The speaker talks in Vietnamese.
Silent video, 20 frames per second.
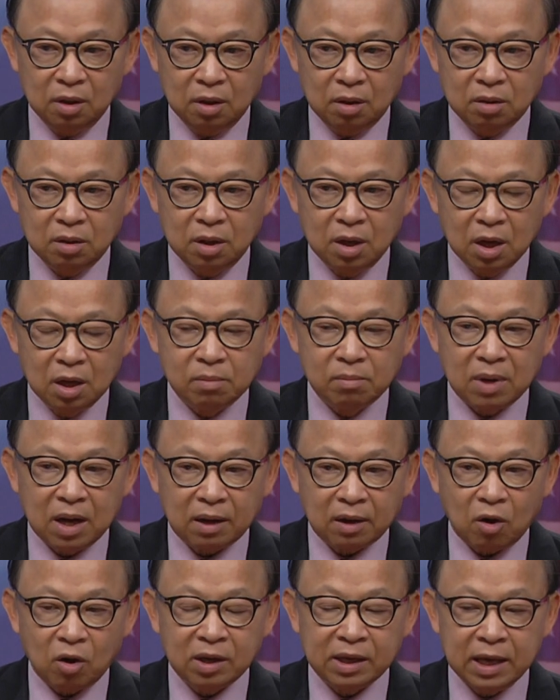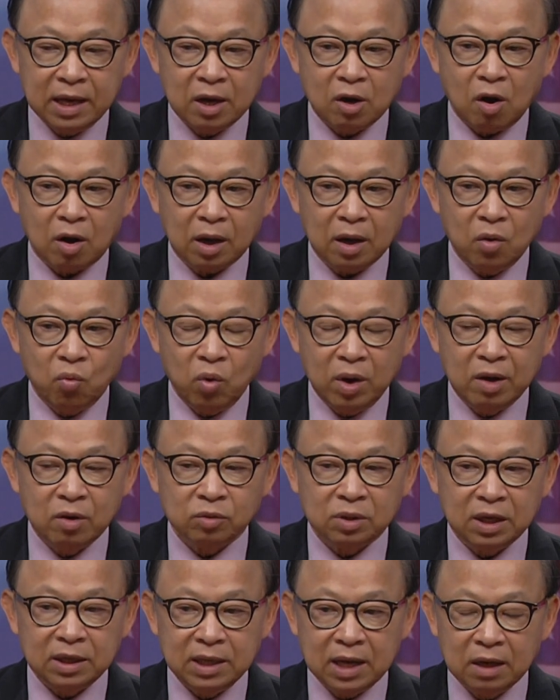Dạ. nhưng mà khi có cái will
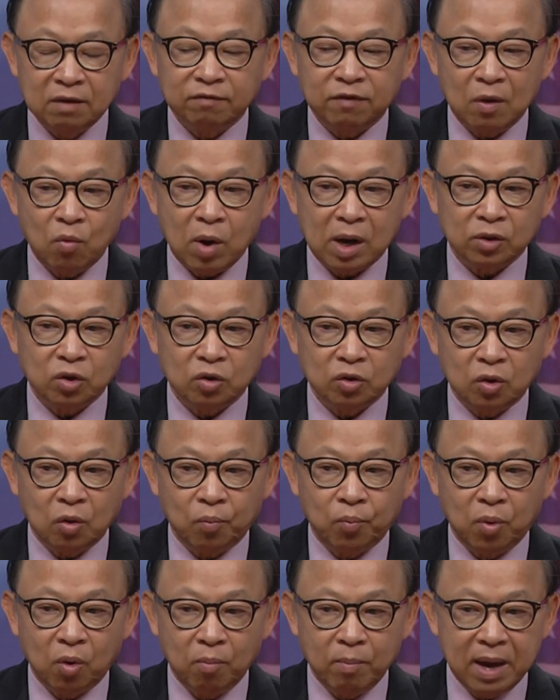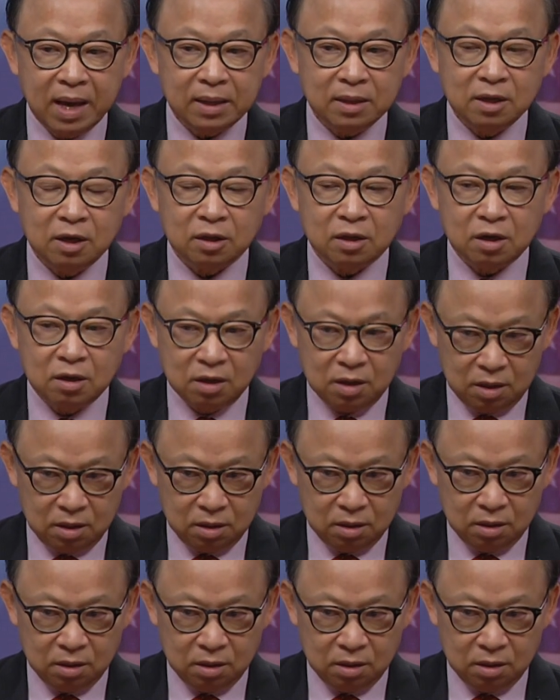thì vẫn phải qua thủ tục probate như thường